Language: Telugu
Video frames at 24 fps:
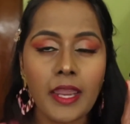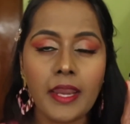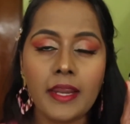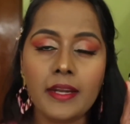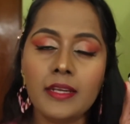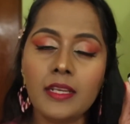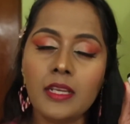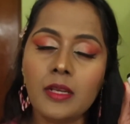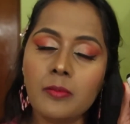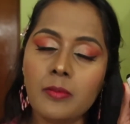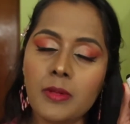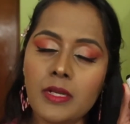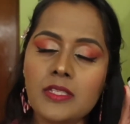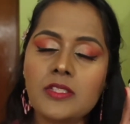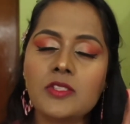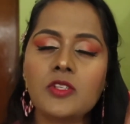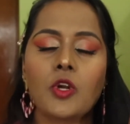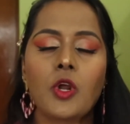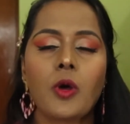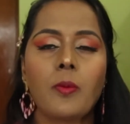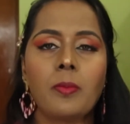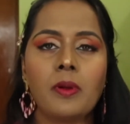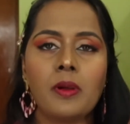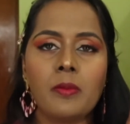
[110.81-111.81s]
ఎయిటీన్
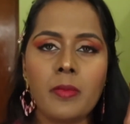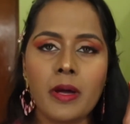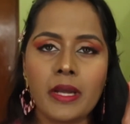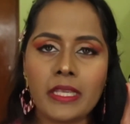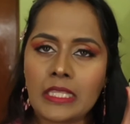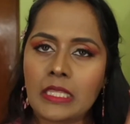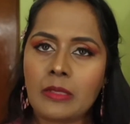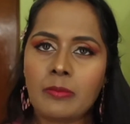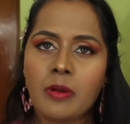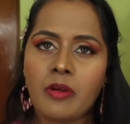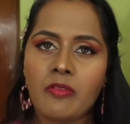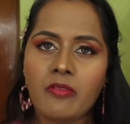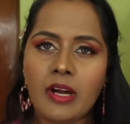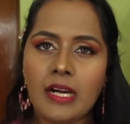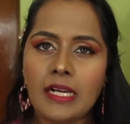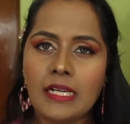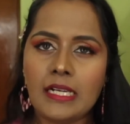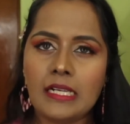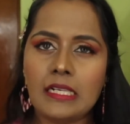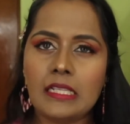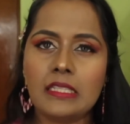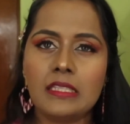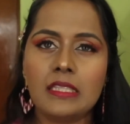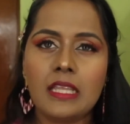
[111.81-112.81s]
మంత్స్ లోపల మాత్రమే
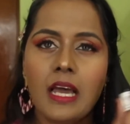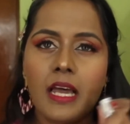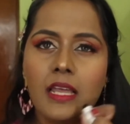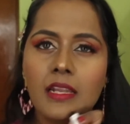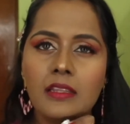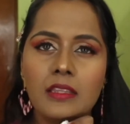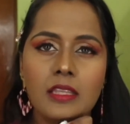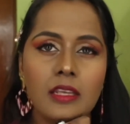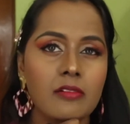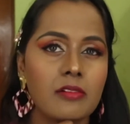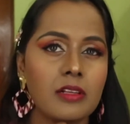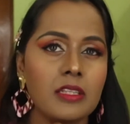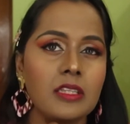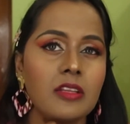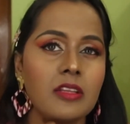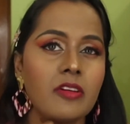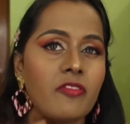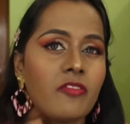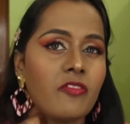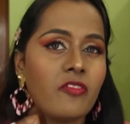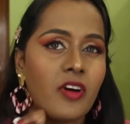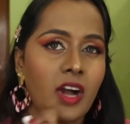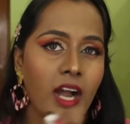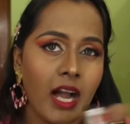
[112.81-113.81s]
వాడాలి దాని తర్వాత
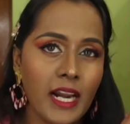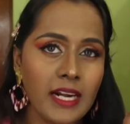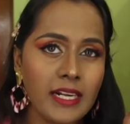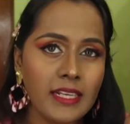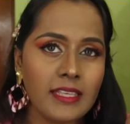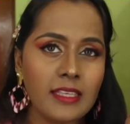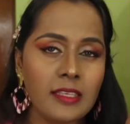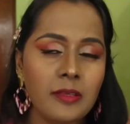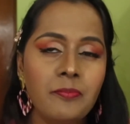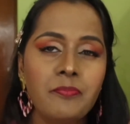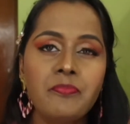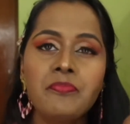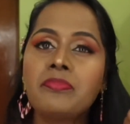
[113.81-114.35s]
వాడి